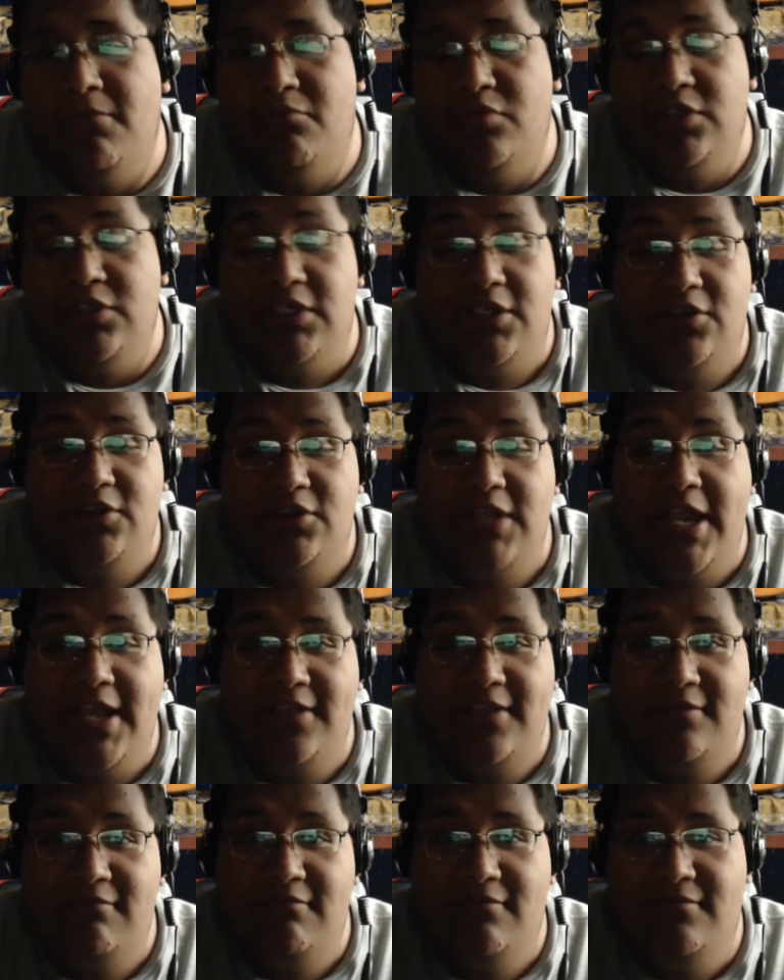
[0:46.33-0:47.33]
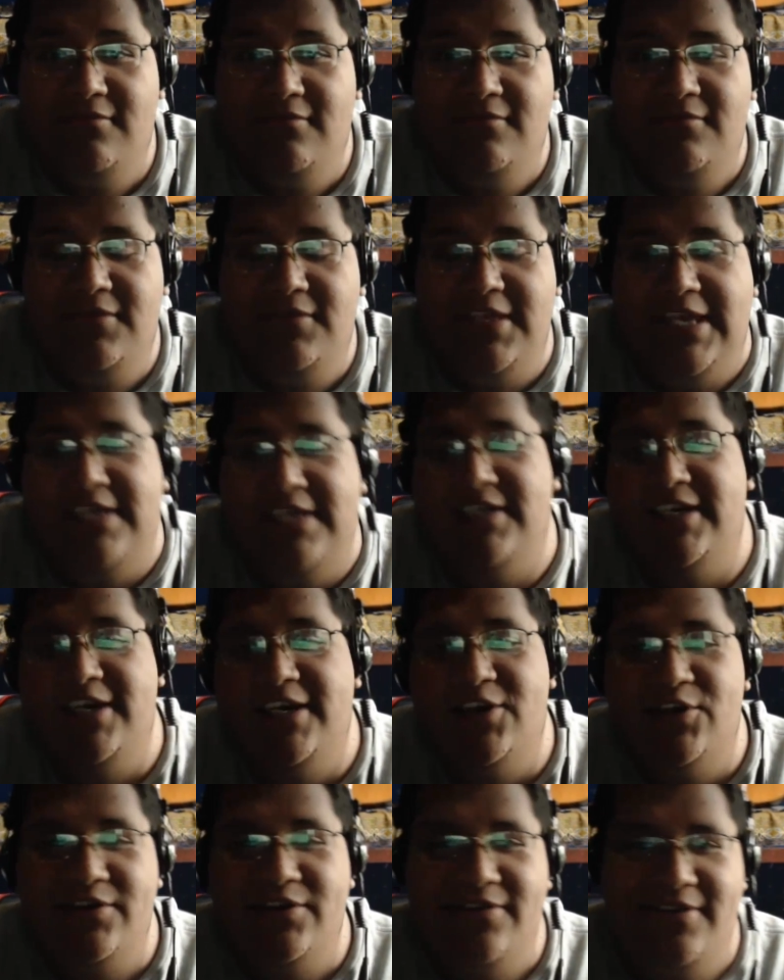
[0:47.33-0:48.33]
Pues de dos días. Ya es
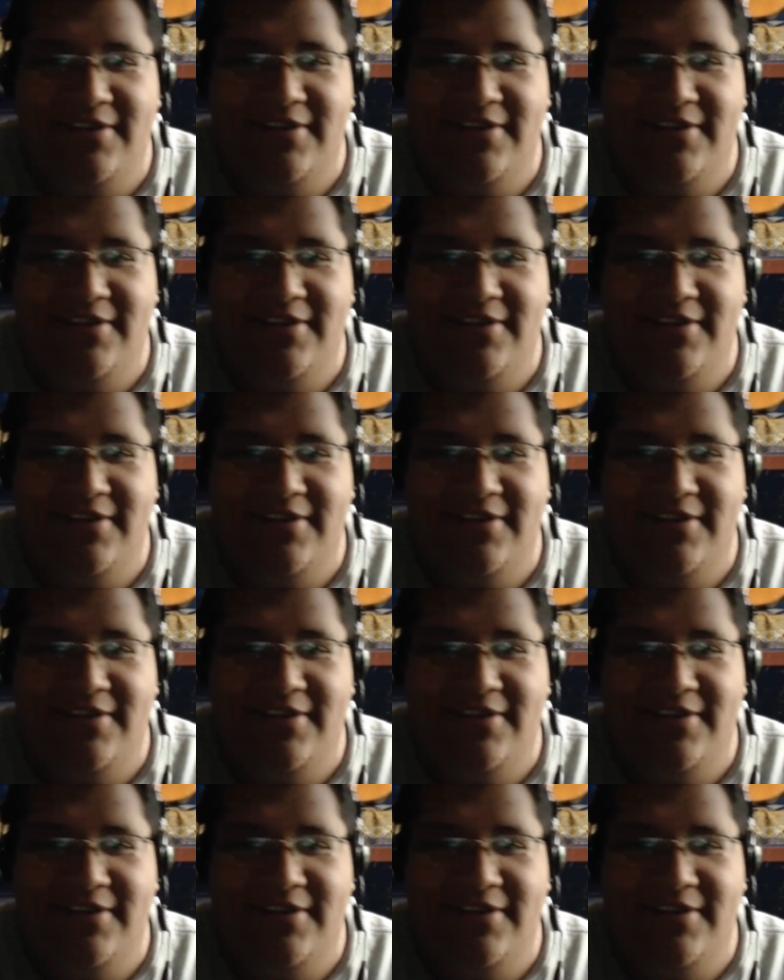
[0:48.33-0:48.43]
récord.